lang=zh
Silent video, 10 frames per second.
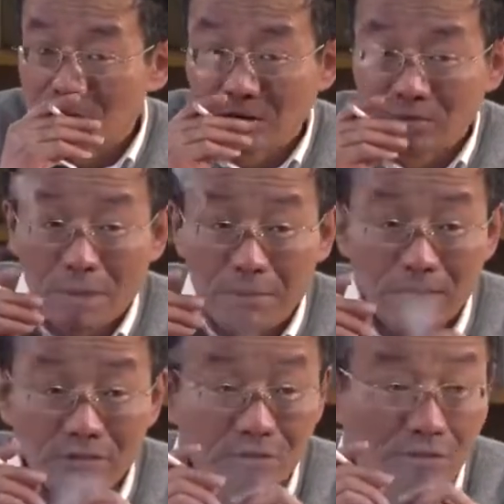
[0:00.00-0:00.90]
一方面
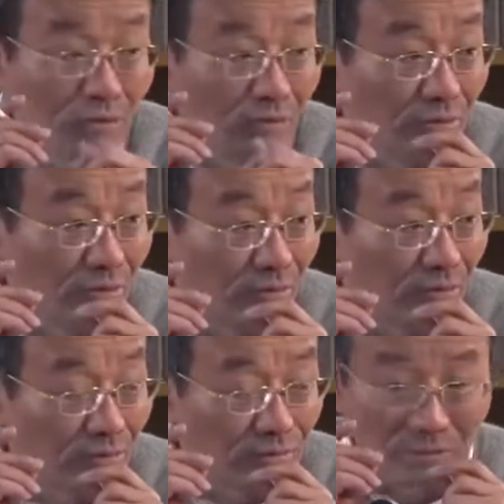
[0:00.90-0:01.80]
要自己
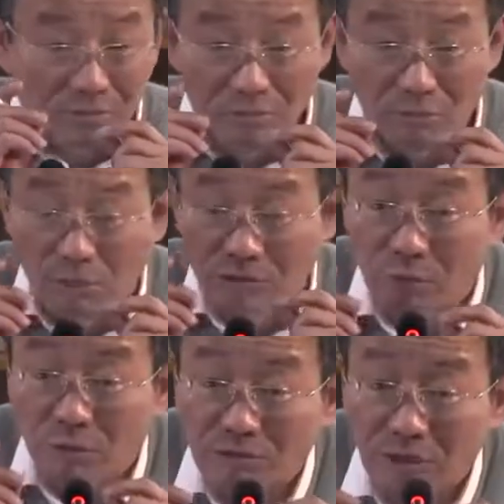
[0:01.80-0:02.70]
作为
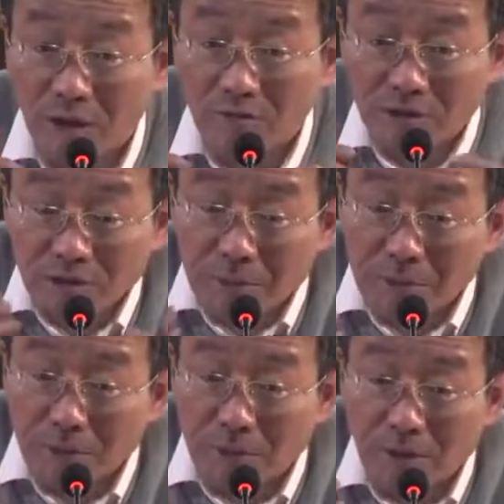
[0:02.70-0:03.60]
生活资料，否则他不
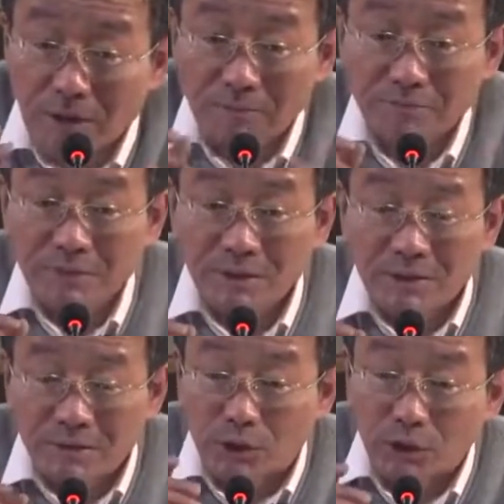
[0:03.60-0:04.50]
能活；，
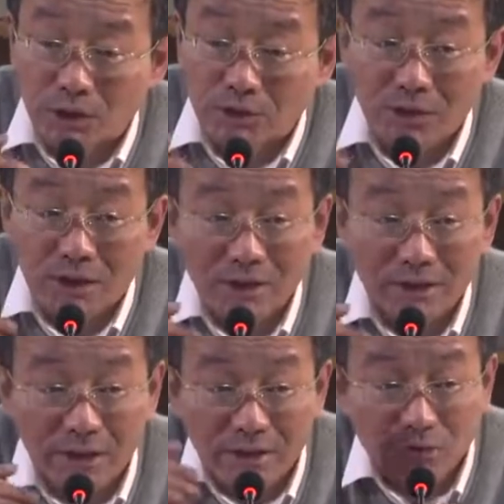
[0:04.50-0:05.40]
其余的都
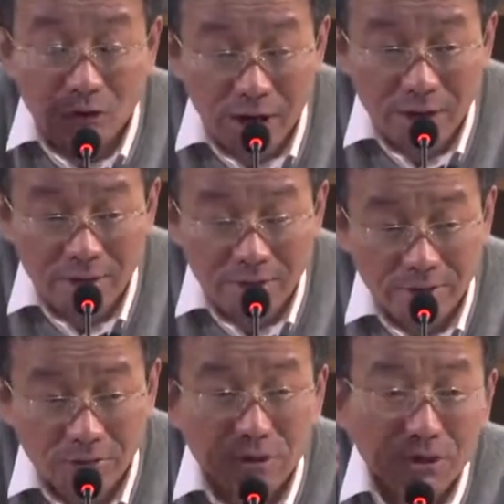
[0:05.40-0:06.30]
给了谁啊？
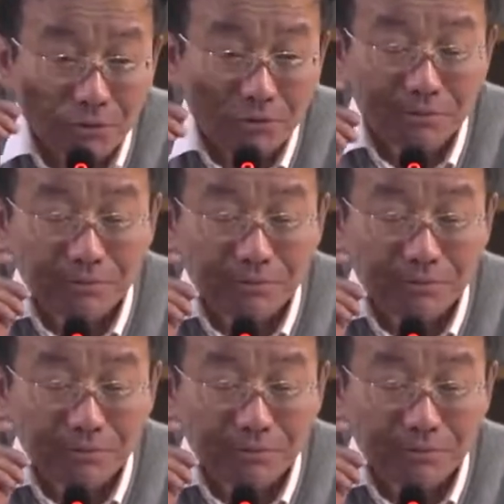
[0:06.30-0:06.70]
奴隶主。